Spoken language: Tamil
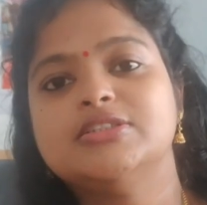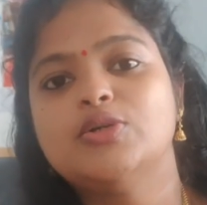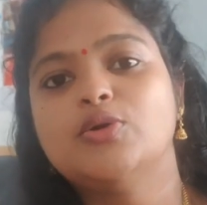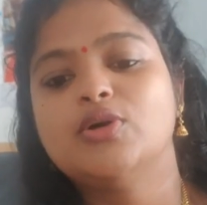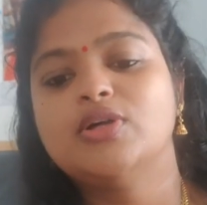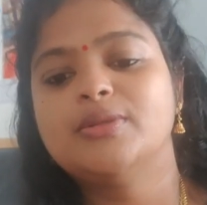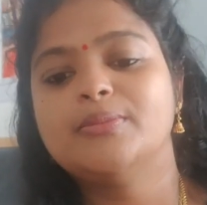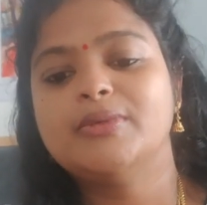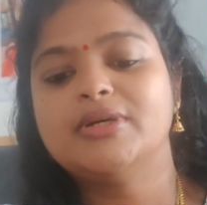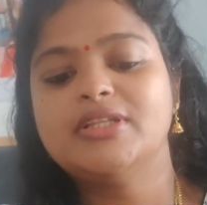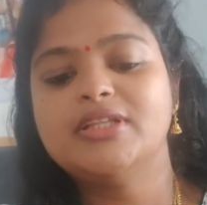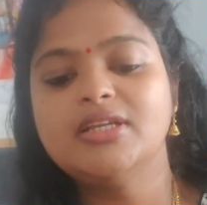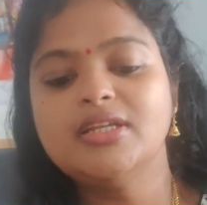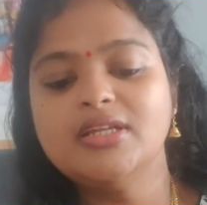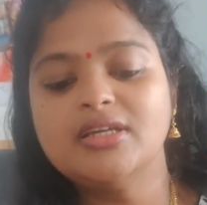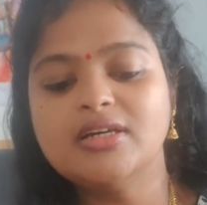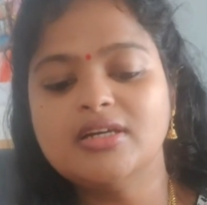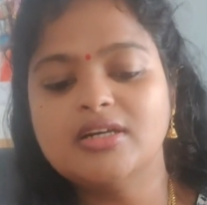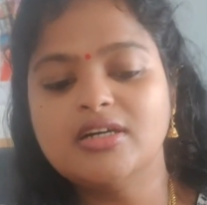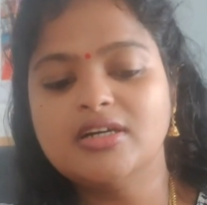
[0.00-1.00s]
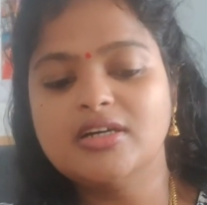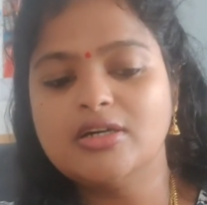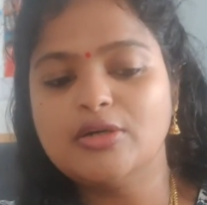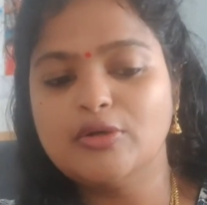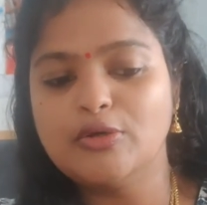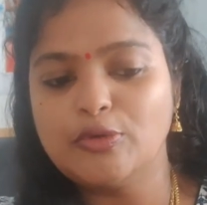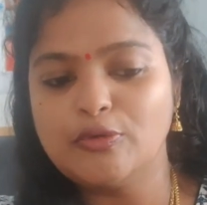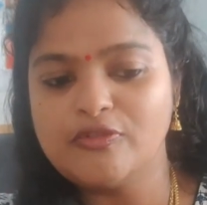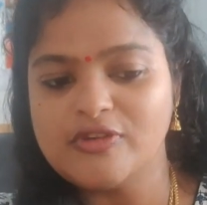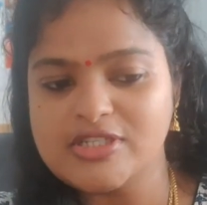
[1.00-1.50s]
ஸோ அது மாதிரி
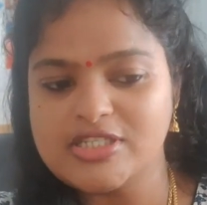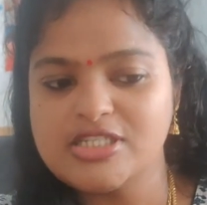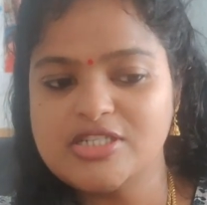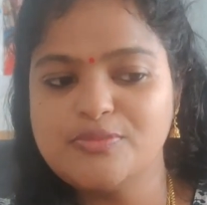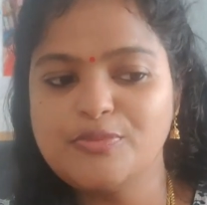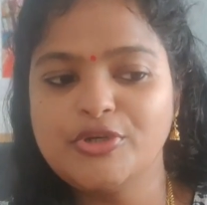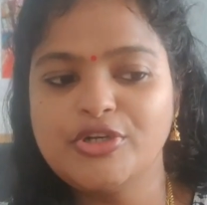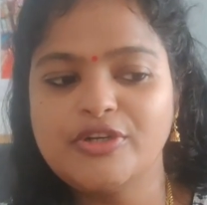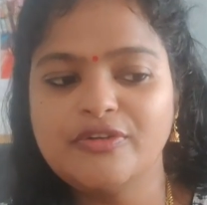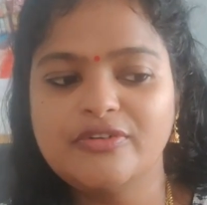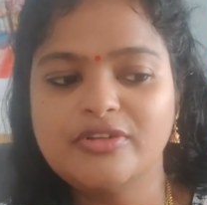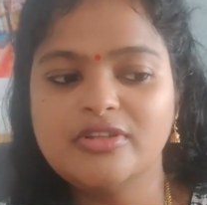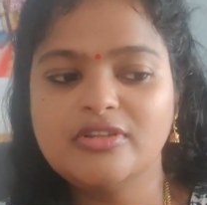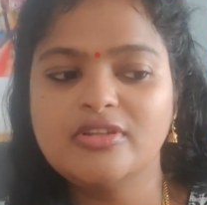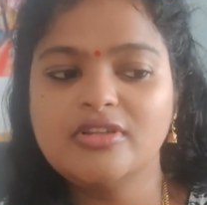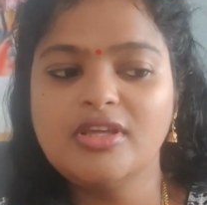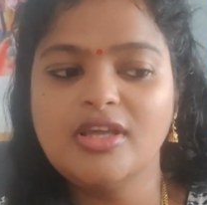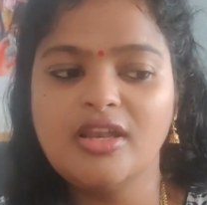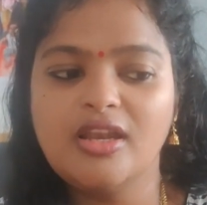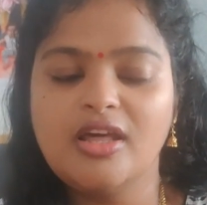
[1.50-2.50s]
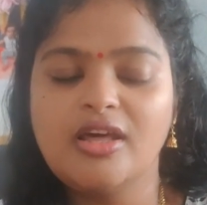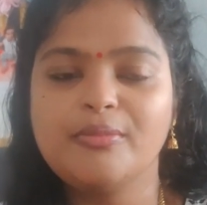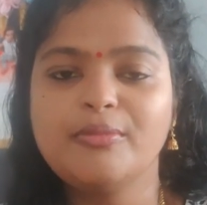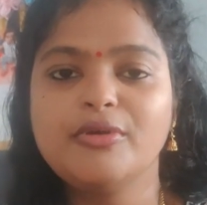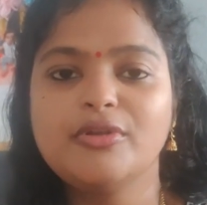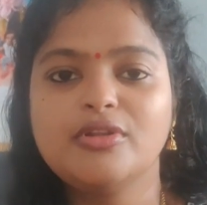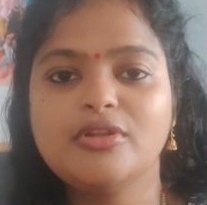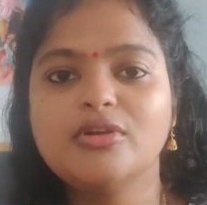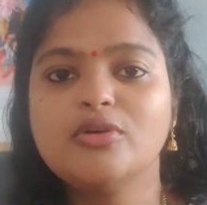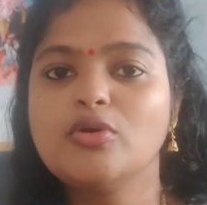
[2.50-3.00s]
ஃபஸ்ட்டு மொட்டை வந்து
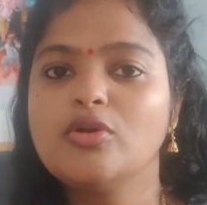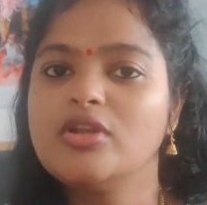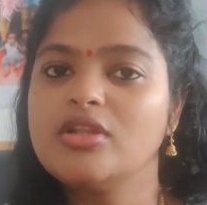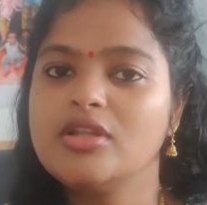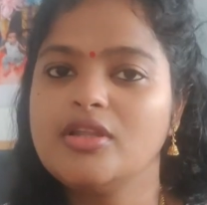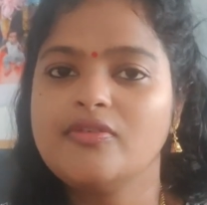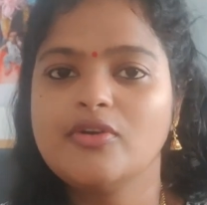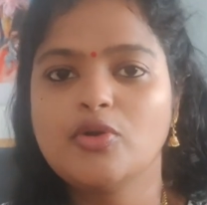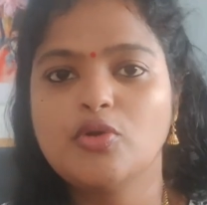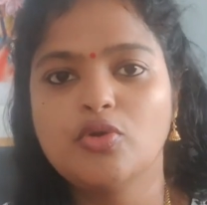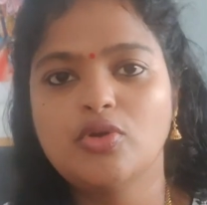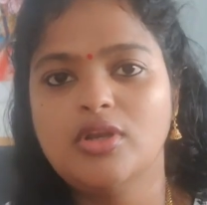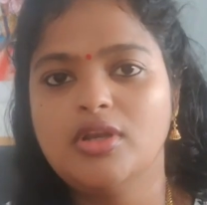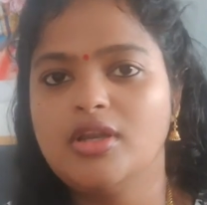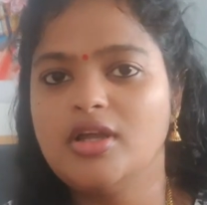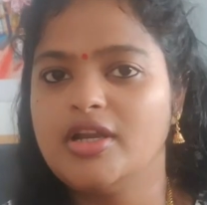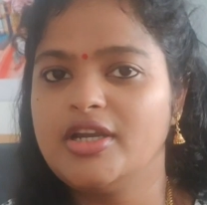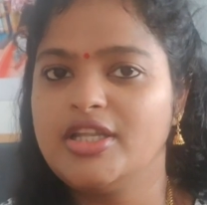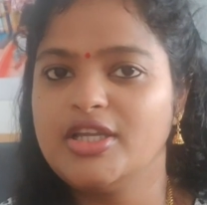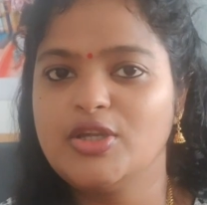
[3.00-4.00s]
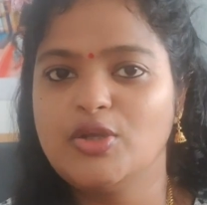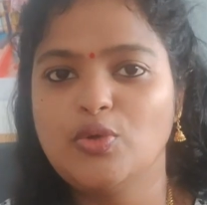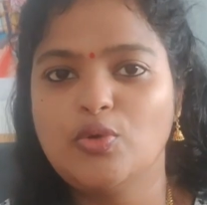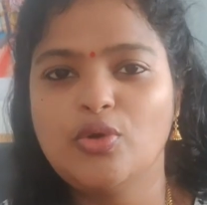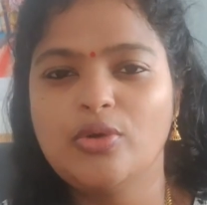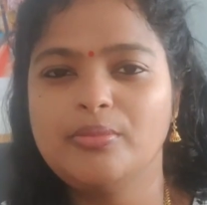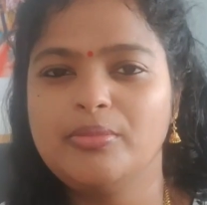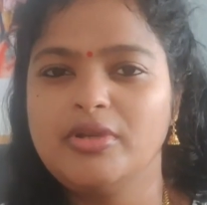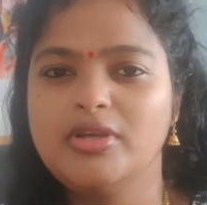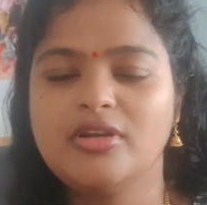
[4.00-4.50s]
எல்லாருமே வந்து குலதெய்வ கோயிலில்
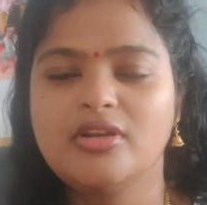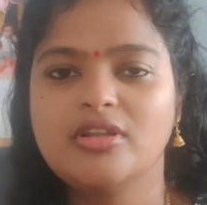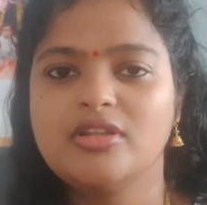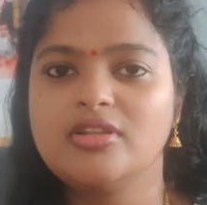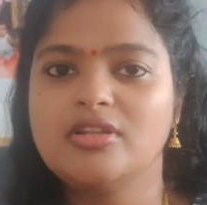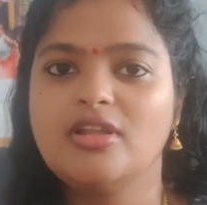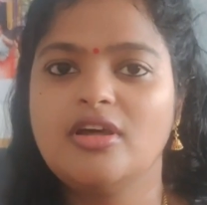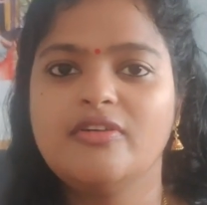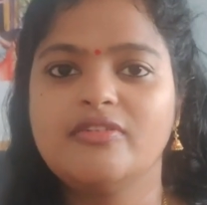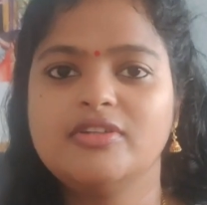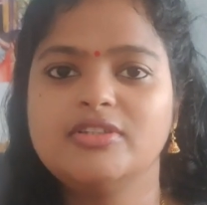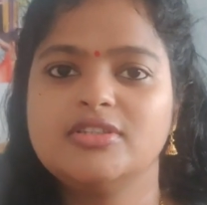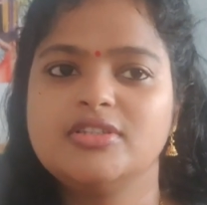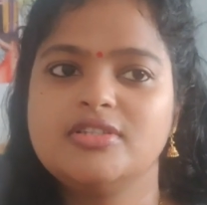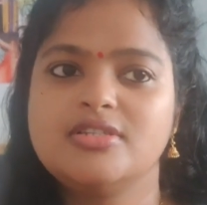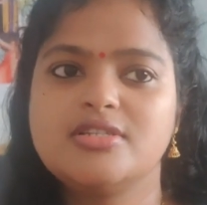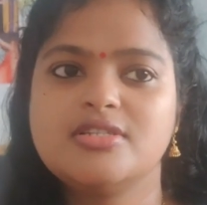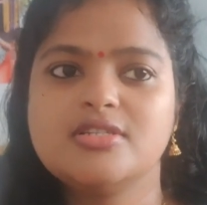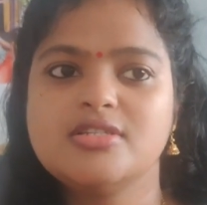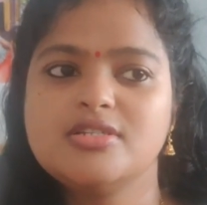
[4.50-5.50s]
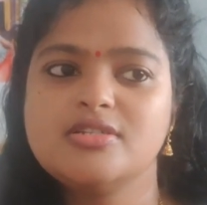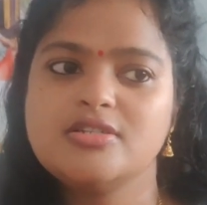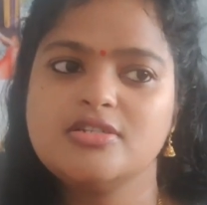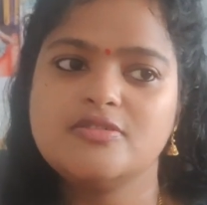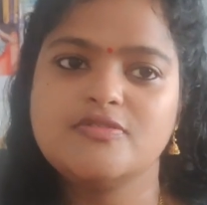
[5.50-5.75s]
அடிக்கணும் அப்படின்றது தான் வந்துட்டு